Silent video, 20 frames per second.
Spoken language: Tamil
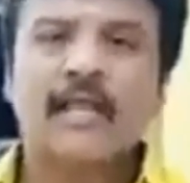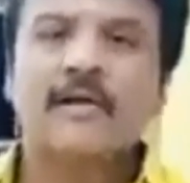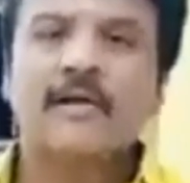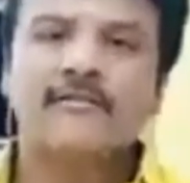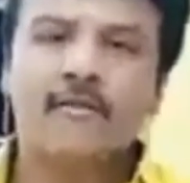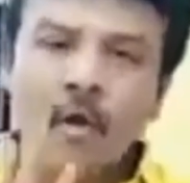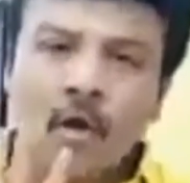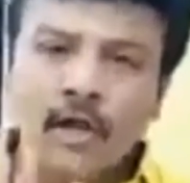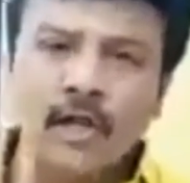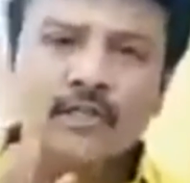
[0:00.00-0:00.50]

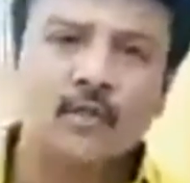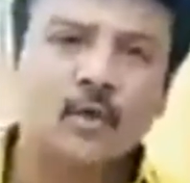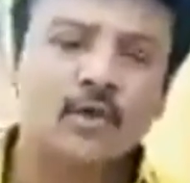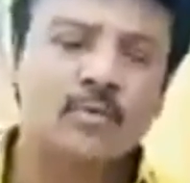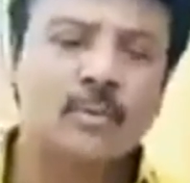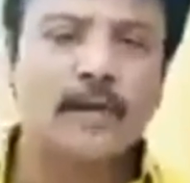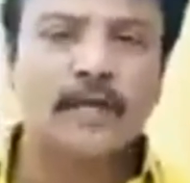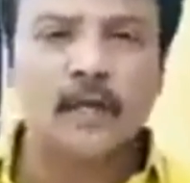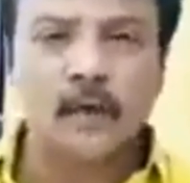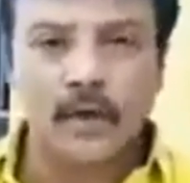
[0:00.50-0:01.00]
நீங்க ஃபோர் இயர்ஸ்
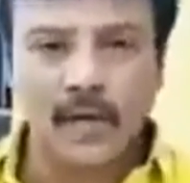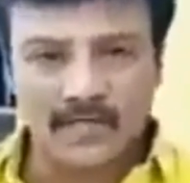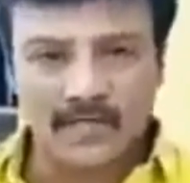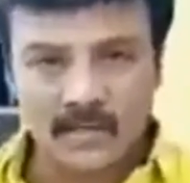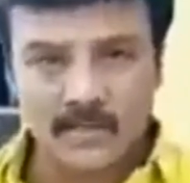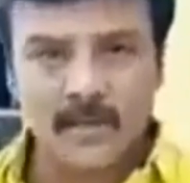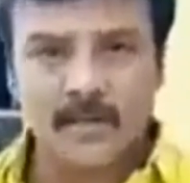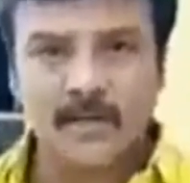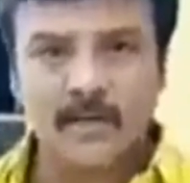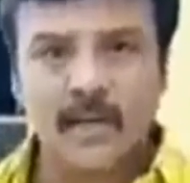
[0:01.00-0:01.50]
கோர்ஸ்
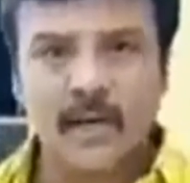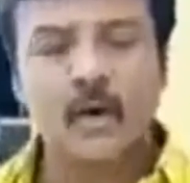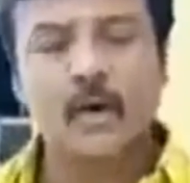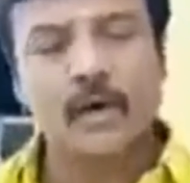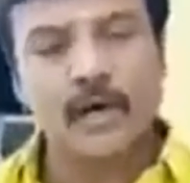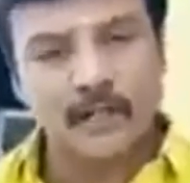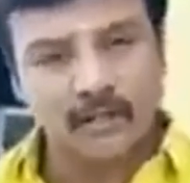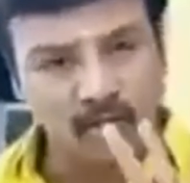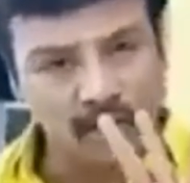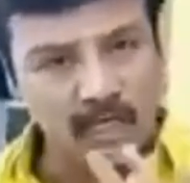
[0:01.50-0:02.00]
படிக்கணும்னு
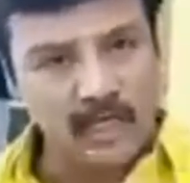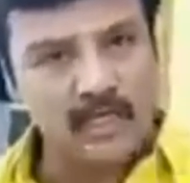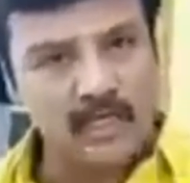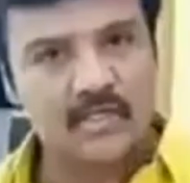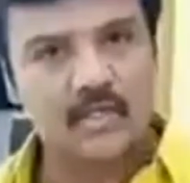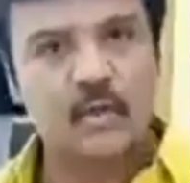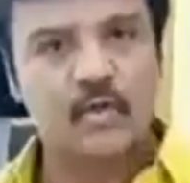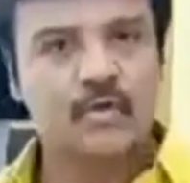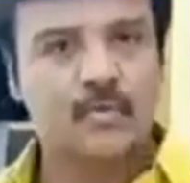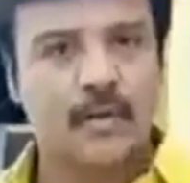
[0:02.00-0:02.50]
ஆசைப்பட்டீங்களோ இல்ல த்ரீ
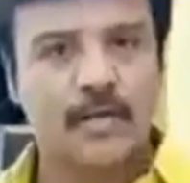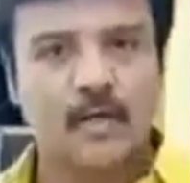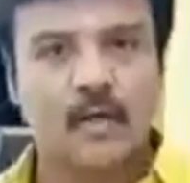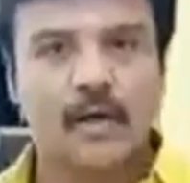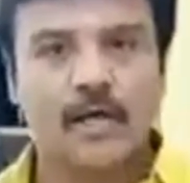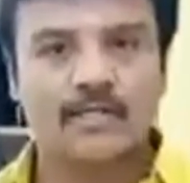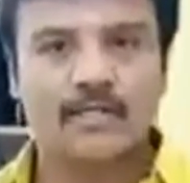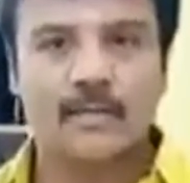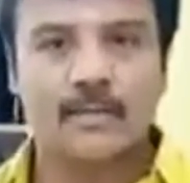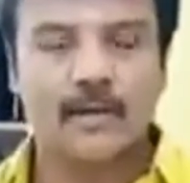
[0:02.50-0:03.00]
இயர்ஸ் கோர்ஸ்
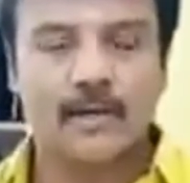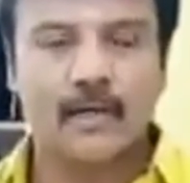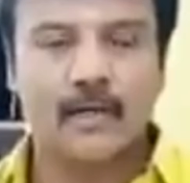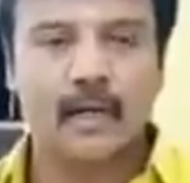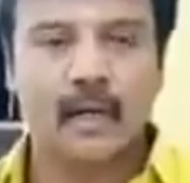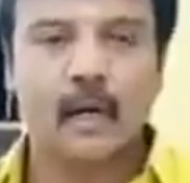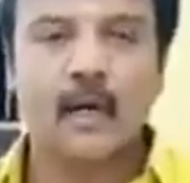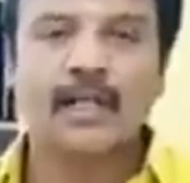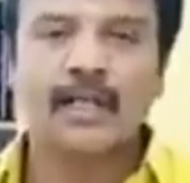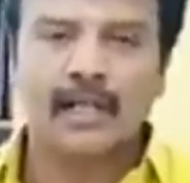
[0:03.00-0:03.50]
படிக்கணும்னு
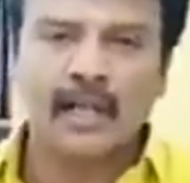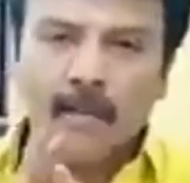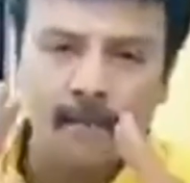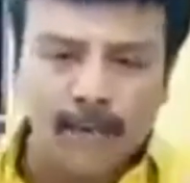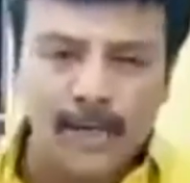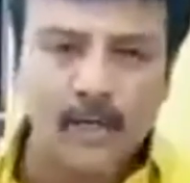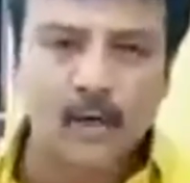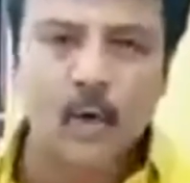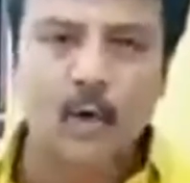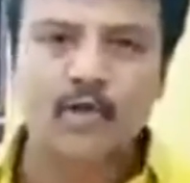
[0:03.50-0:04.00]
ஆசைப்பட்டீங்களோ அந்த
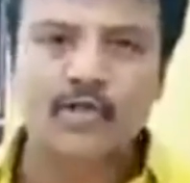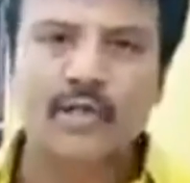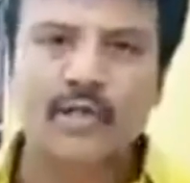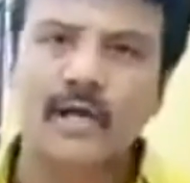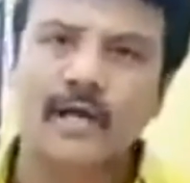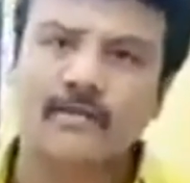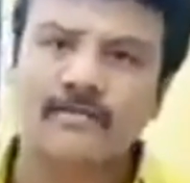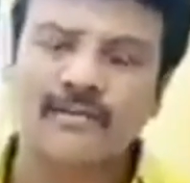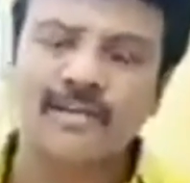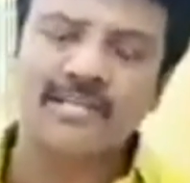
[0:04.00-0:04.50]
கம்ப்ளீட்
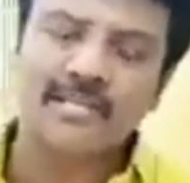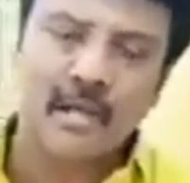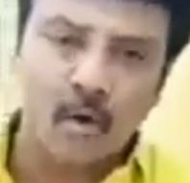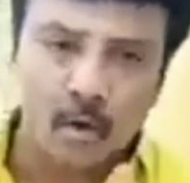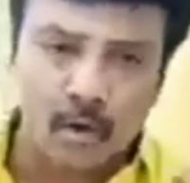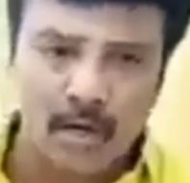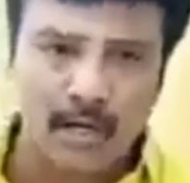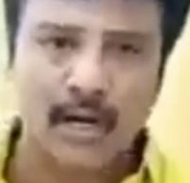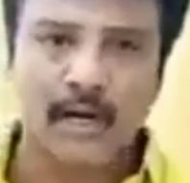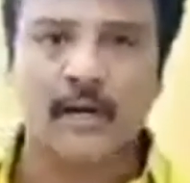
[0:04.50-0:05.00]
கோர்ஸுக்கான ஃபீஸை
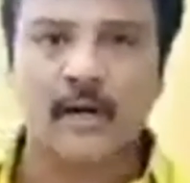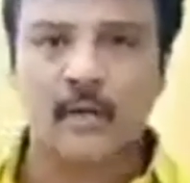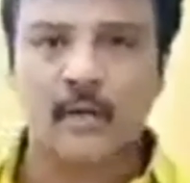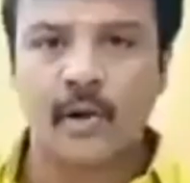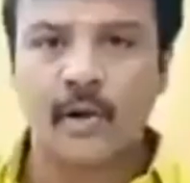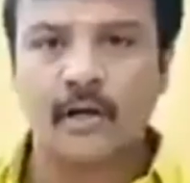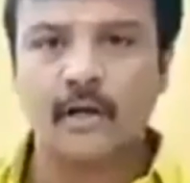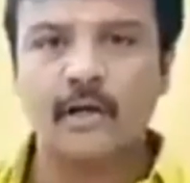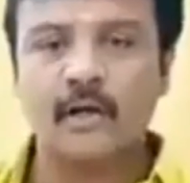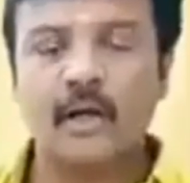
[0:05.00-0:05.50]
அவங்களே
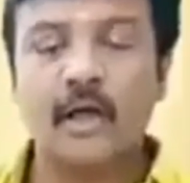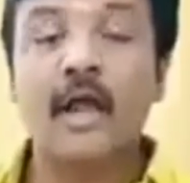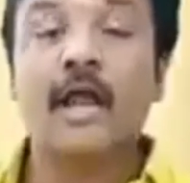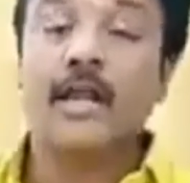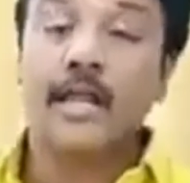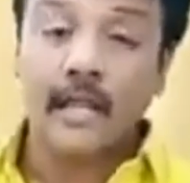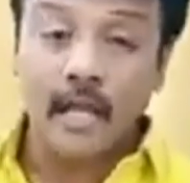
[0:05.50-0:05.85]
கட்டிடுவாங்க